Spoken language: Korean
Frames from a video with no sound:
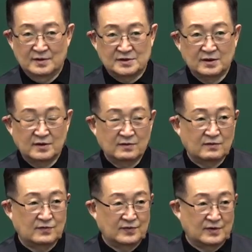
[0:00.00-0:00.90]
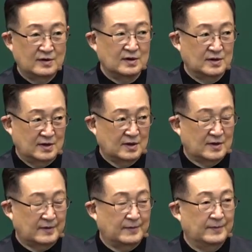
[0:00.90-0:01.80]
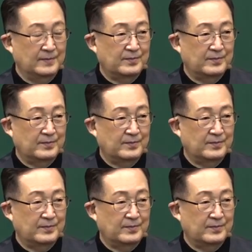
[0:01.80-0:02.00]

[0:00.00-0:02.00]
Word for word: 성경 구절을 드릴게요.